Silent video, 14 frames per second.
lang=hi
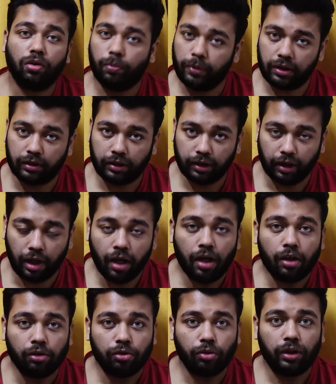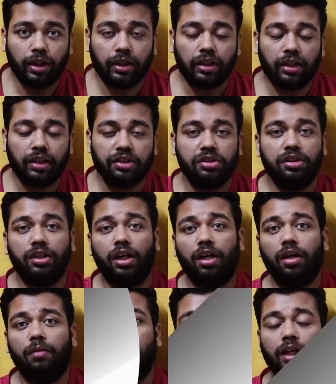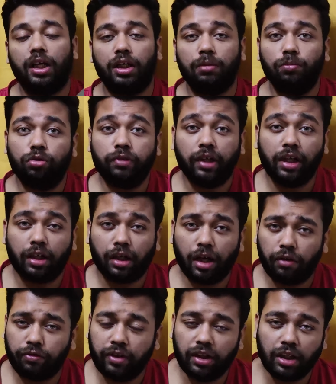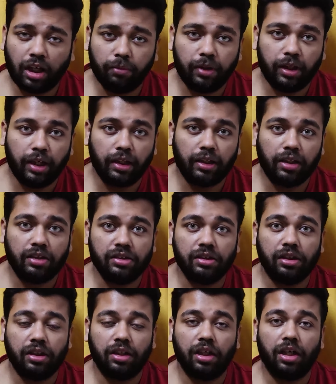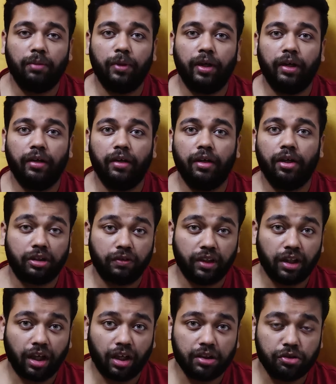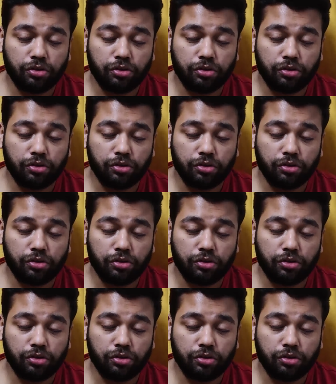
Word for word: को मिलते हैं तो देखिए जी हाँ मलयालम मूवी के काफी नामी एक्टर जिनका नाम है पृथ्वीराज